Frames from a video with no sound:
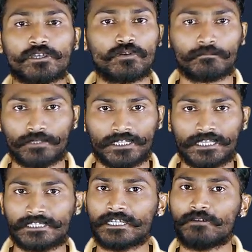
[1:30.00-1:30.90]
ज़रूरत
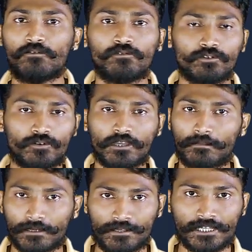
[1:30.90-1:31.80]
पड़ती है इसीलिए वो दोनों
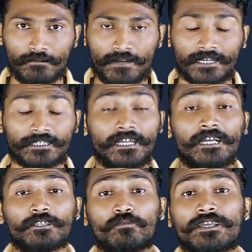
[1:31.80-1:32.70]
की परमिशन मांगता
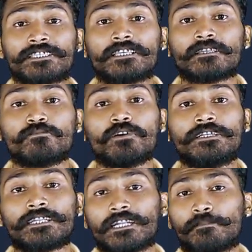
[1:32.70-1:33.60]
है तो वैसे ही समझो
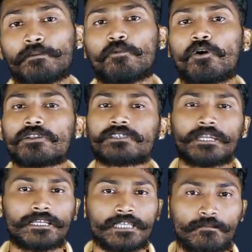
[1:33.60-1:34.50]
इंटरनेट पर बहुत
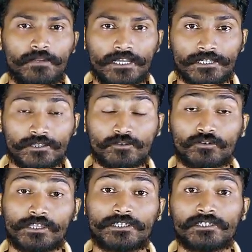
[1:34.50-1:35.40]
सारे ऐसे एप्लीकेशन
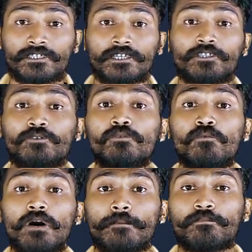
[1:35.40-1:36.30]
होते हैं जिसके थ्रू
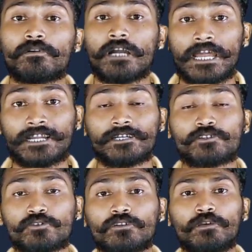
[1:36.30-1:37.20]
वो आप
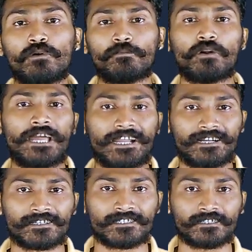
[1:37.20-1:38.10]
हैकर जो होते हैं वो आपको
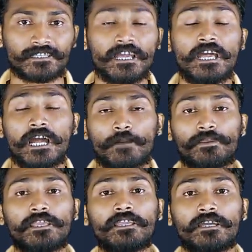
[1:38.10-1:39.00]
हैक कर सकते हैं
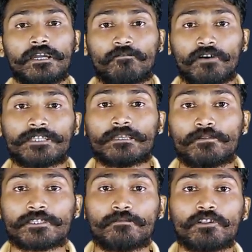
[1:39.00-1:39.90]
अभी फॉर
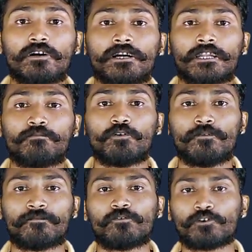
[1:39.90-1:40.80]
एग्जाम्पल समझ लो अगर हम
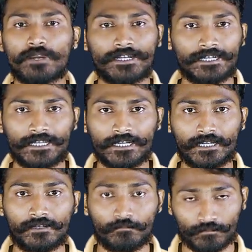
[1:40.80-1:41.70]
कोई फोटो एडिटिंग
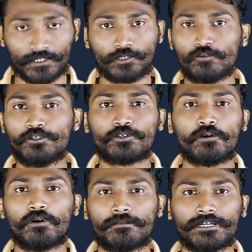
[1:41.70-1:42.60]
का टूल
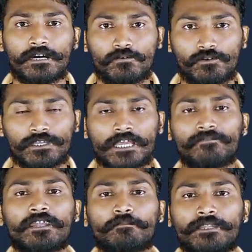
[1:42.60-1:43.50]
जो है वो हमने डाउनलोड
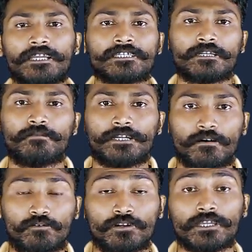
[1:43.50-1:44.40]
किया फिर एप्लीकेशन हमने
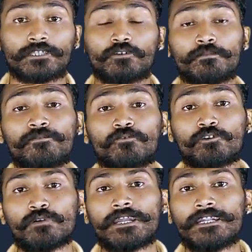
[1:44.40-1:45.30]
डाउनलोड किया तो अभी
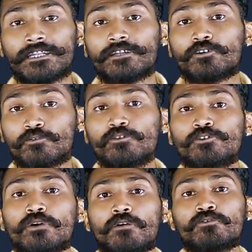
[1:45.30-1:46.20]
फोटो एडिटिंग
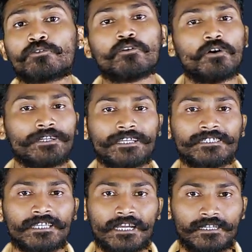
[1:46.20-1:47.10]
टूल जो है उसको
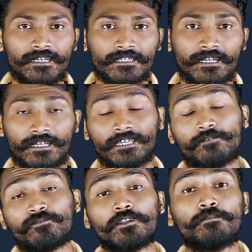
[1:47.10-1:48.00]
कॉन्टेक्ट से क्या लेना देना
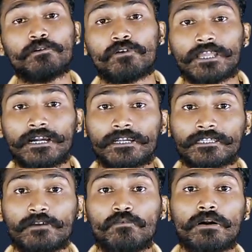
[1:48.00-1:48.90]
लेकिन फिर भी वो क्या
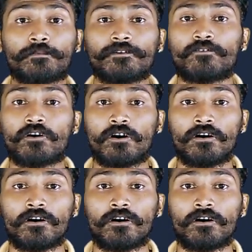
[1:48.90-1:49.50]
करता है वो आपके